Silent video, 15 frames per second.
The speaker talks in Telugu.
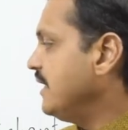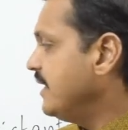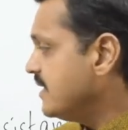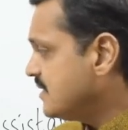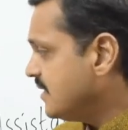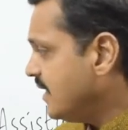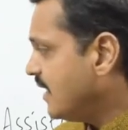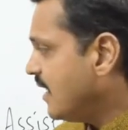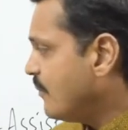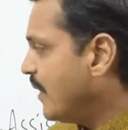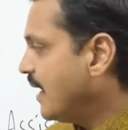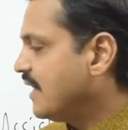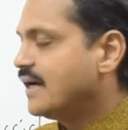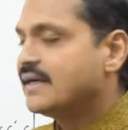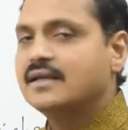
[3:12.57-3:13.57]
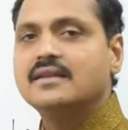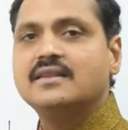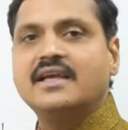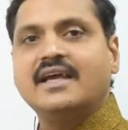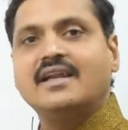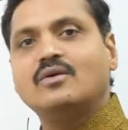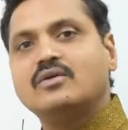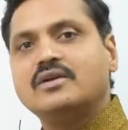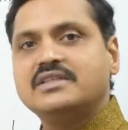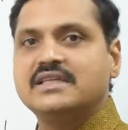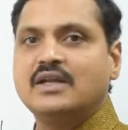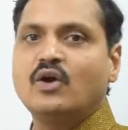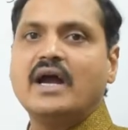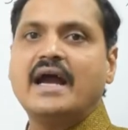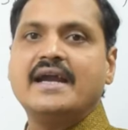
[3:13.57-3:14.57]
ఈజీగా మన లెటర్ దేని
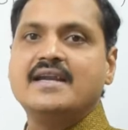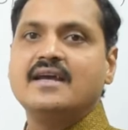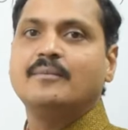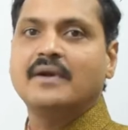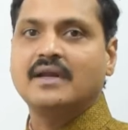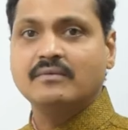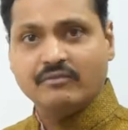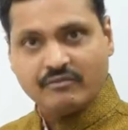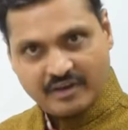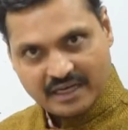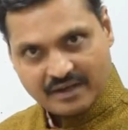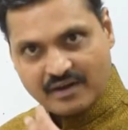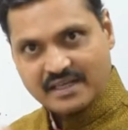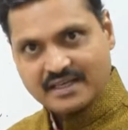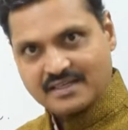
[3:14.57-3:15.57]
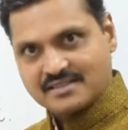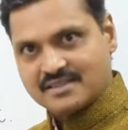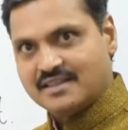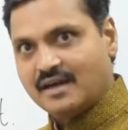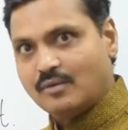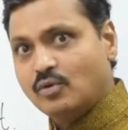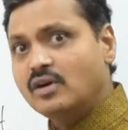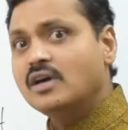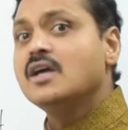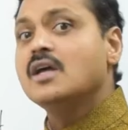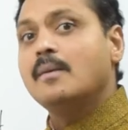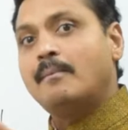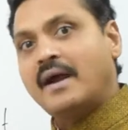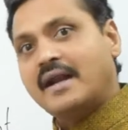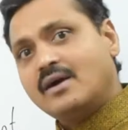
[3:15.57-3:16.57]
గురించి ఒక ఐడియా మనం వేరే వాళ్ళకి ఇస్తున్నాము
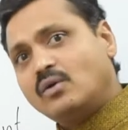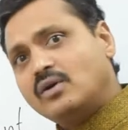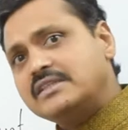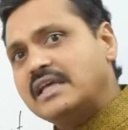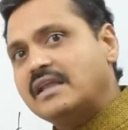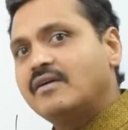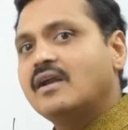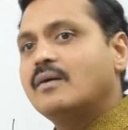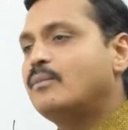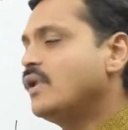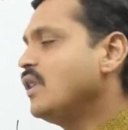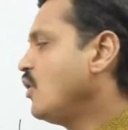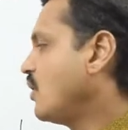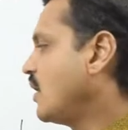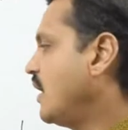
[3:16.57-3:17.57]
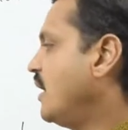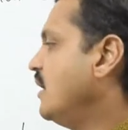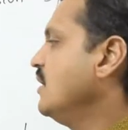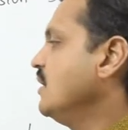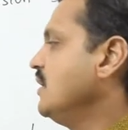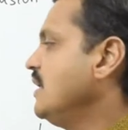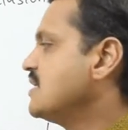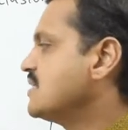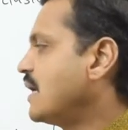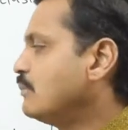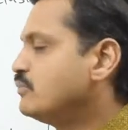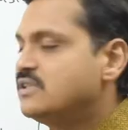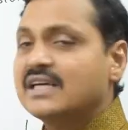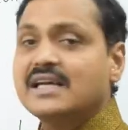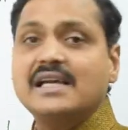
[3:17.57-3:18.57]
మనం కూడా చదివేటప్పుడు ఇది ఒక ఈ
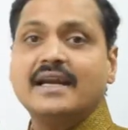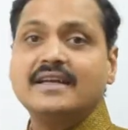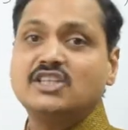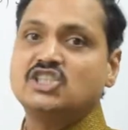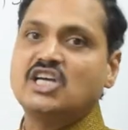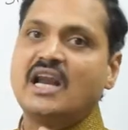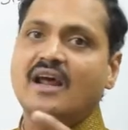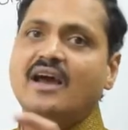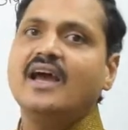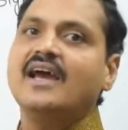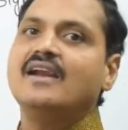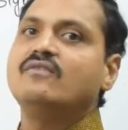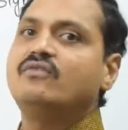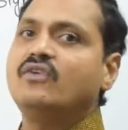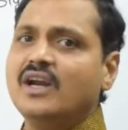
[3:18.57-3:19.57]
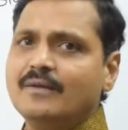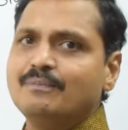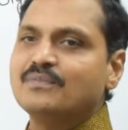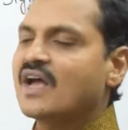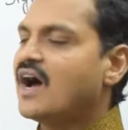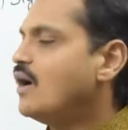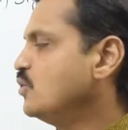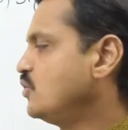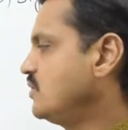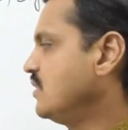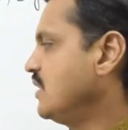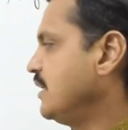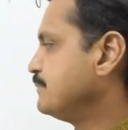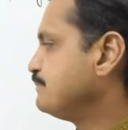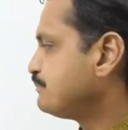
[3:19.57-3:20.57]
సబ్జెక్ట్ లైన్ చాలా హెల్ప్ఫుల్
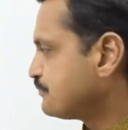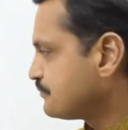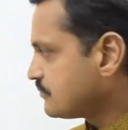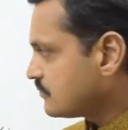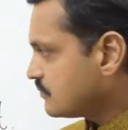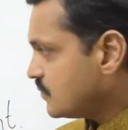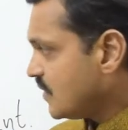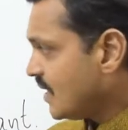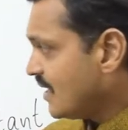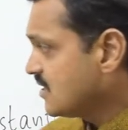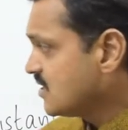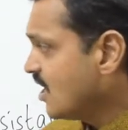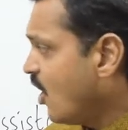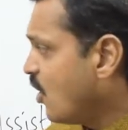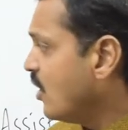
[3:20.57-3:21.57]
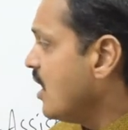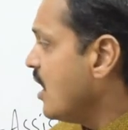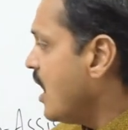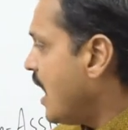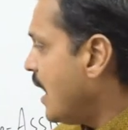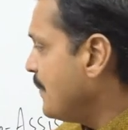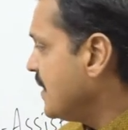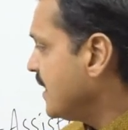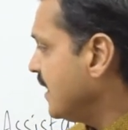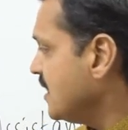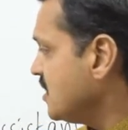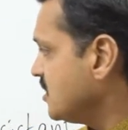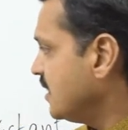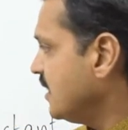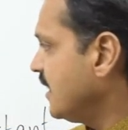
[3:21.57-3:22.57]
అవుతుంది సో
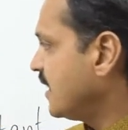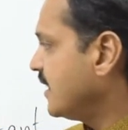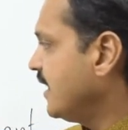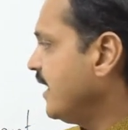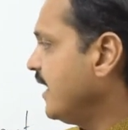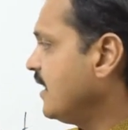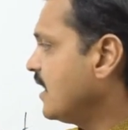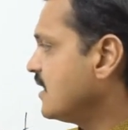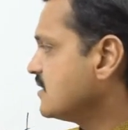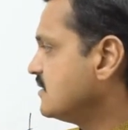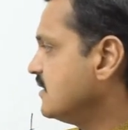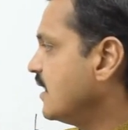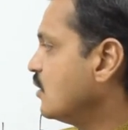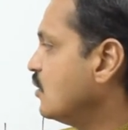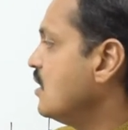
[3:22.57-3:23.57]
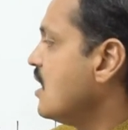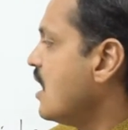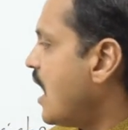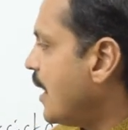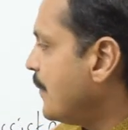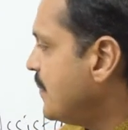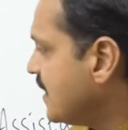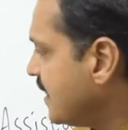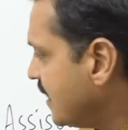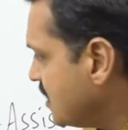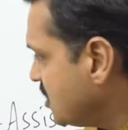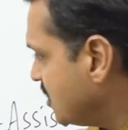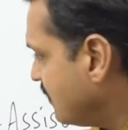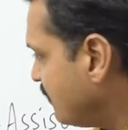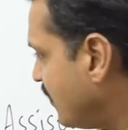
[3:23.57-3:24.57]
అప్లికేషన్ ఇక్కడ నేను ఏం రాస్తున్నాను
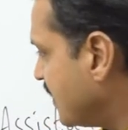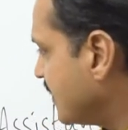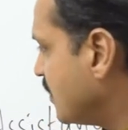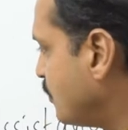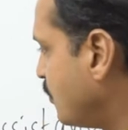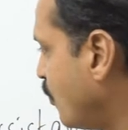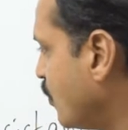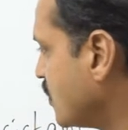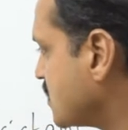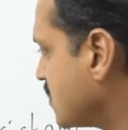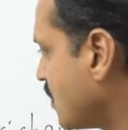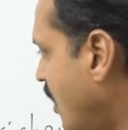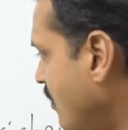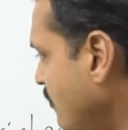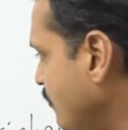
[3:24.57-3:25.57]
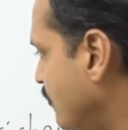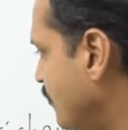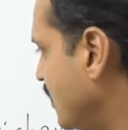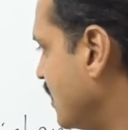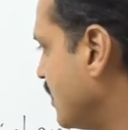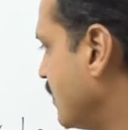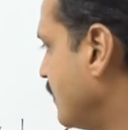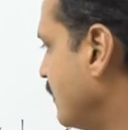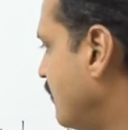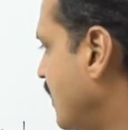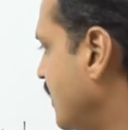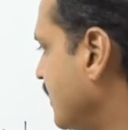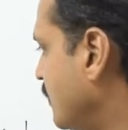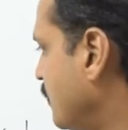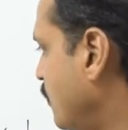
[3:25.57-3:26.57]
అప్లికేషన్ ఫర్ ద పోస్ట్ ఆఫ్
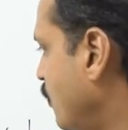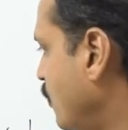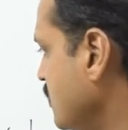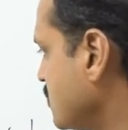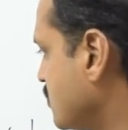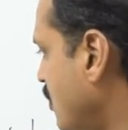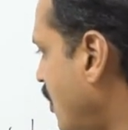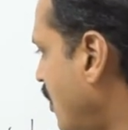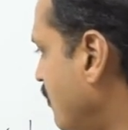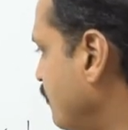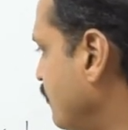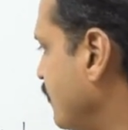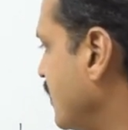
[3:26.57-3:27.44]
ఫర్ ద పోస్ట్ ఆఫ్